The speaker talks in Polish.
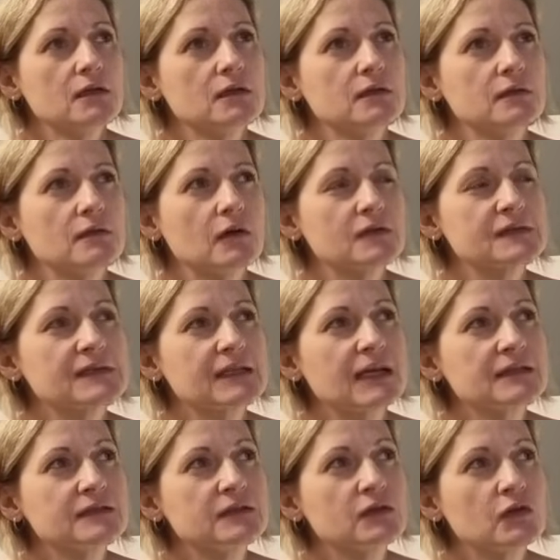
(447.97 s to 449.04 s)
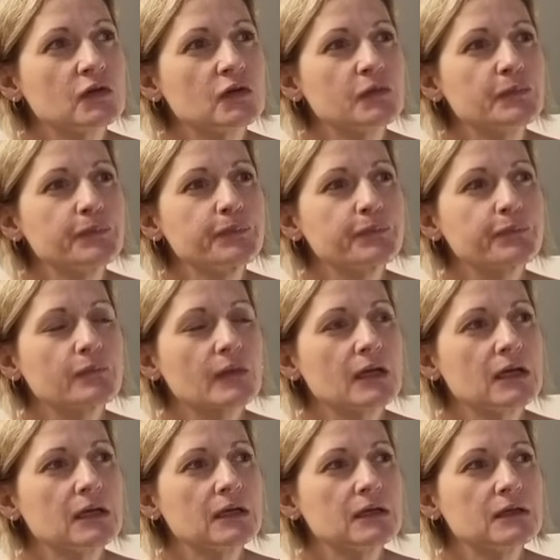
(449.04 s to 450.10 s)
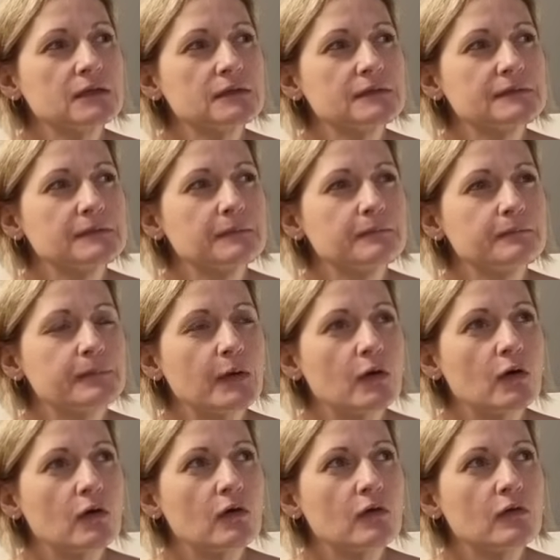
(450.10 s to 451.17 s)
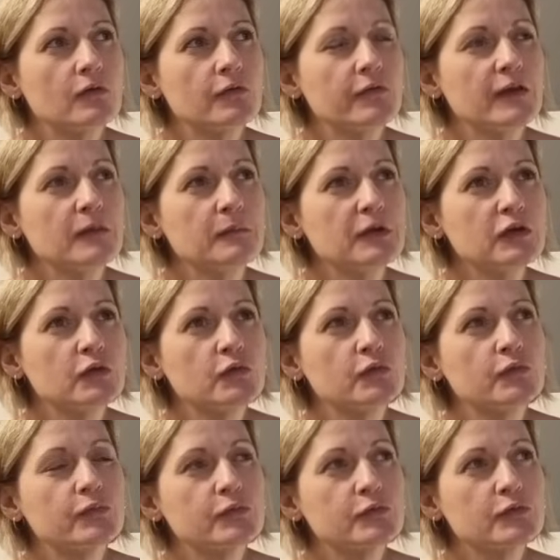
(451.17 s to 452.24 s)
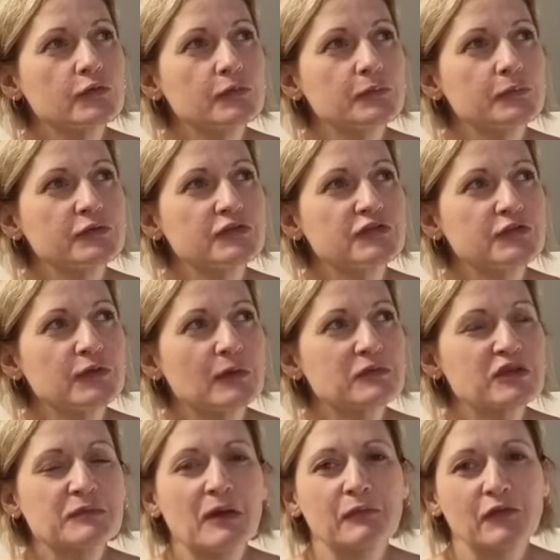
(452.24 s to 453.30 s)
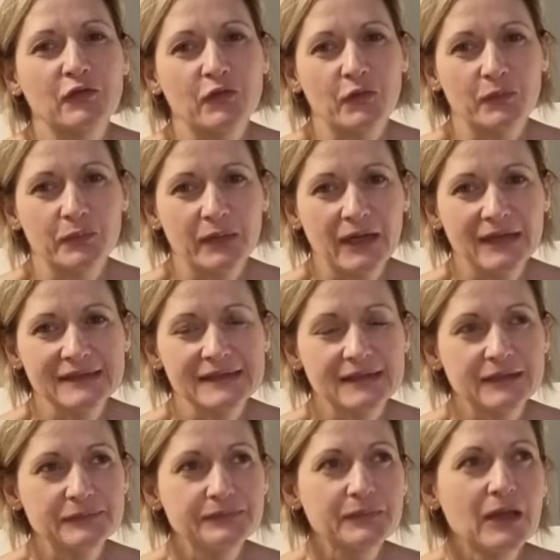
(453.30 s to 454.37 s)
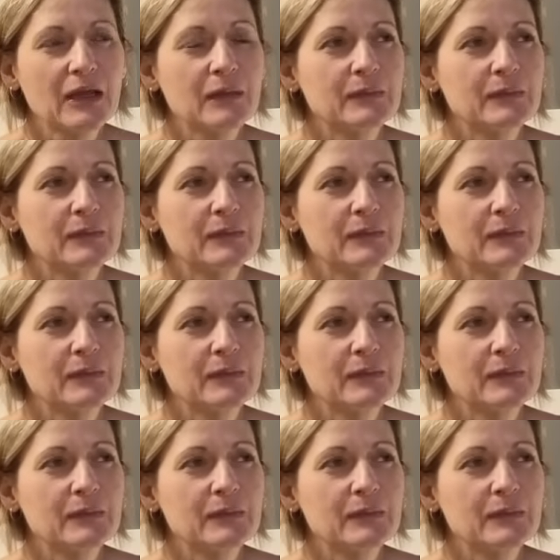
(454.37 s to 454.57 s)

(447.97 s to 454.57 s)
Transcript: E, ostatnio mm, e, po filmiku, w którym puściłam, że mam nową pracę,